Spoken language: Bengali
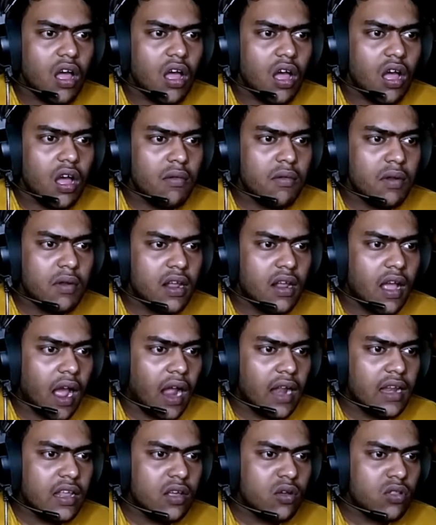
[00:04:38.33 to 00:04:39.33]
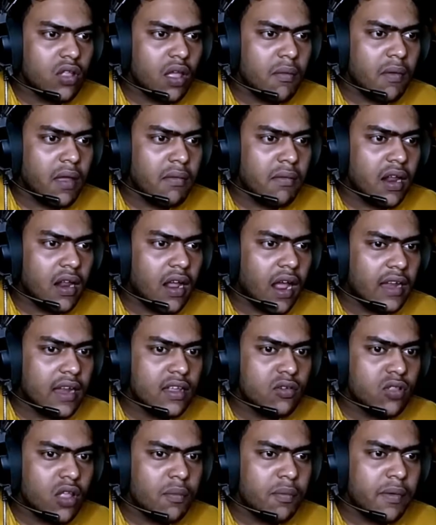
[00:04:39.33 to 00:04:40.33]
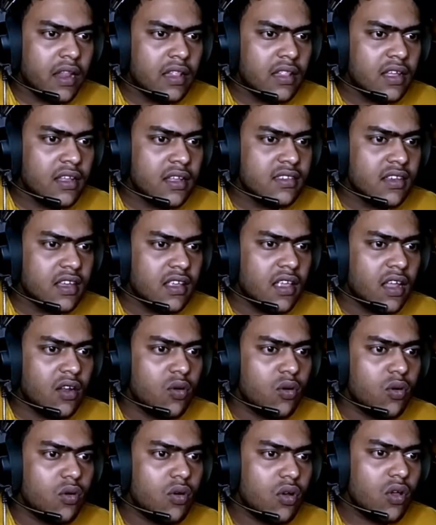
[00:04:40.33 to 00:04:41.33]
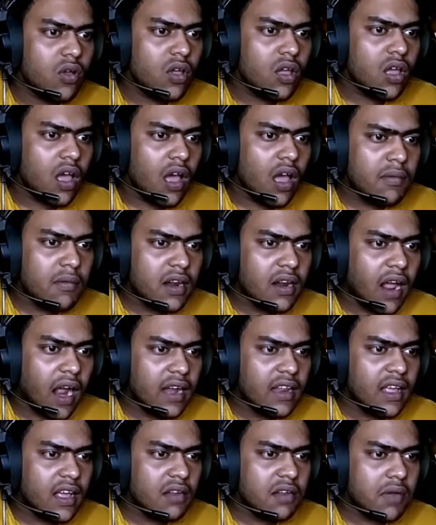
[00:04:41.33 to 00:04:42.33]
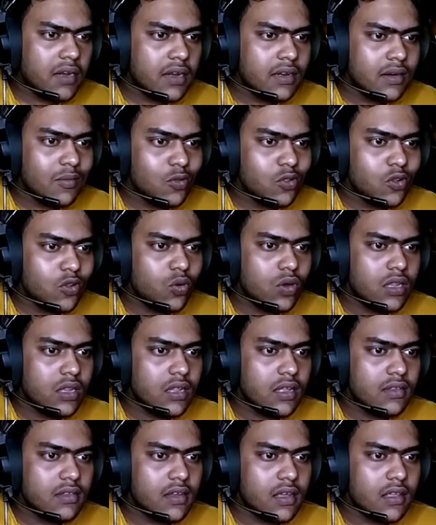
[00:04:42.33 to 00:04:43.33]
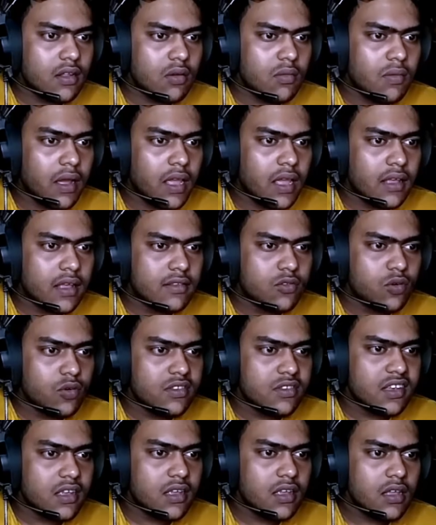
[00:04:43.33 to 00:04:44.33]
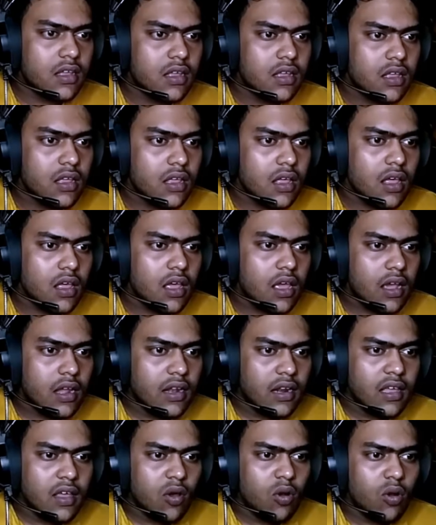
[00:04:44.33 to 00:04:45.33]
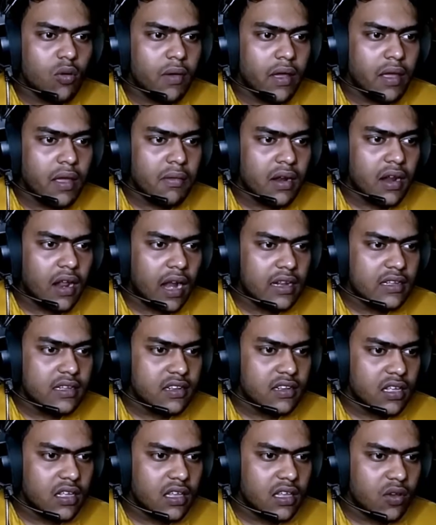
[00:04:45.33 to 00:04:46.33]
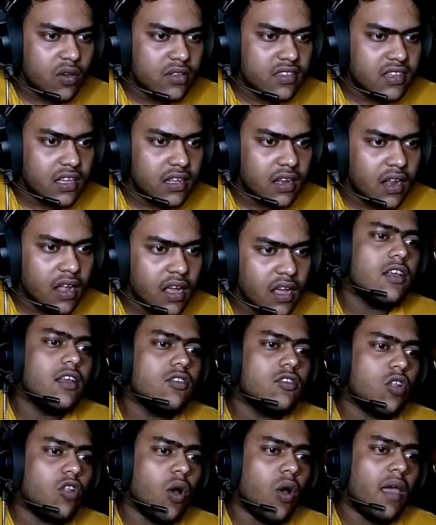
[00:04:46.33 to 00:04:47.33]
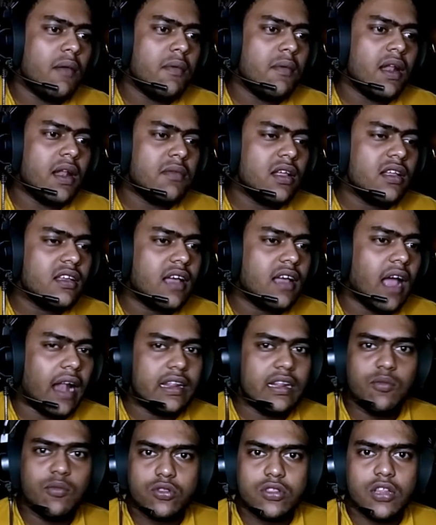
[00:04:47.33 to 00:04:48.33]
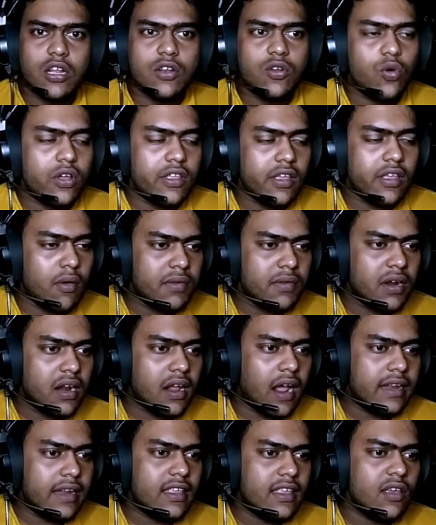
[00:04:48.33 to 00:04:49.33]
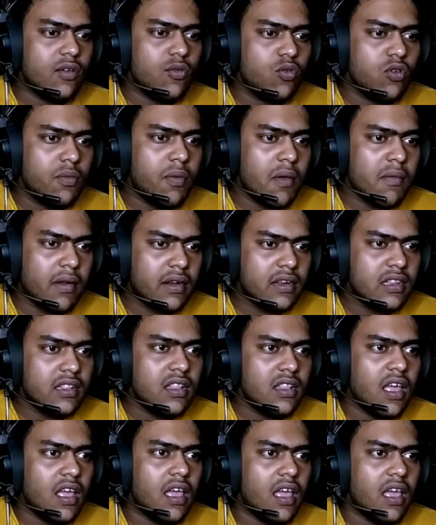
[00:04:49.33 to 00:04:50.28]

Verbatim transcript: আমার গাড়ি কোথায় ভাই আমার গাড়ি কোথায় ফেলে দিয়েছে কে জানো আমার গাড়ি এখানে মাটির মধ্যে ঢুকিয়ে দিয়েছে কে জানো ভাই কেস করেছে এটা কি হলো ভাই আমার গাড়ির সাথে কি হয়েছে এটা তো এবার আমরা গাড়ির মধ্যে ঢুকে যাবো আমার গাড়ি কি উঠবে মাটির দিয়ে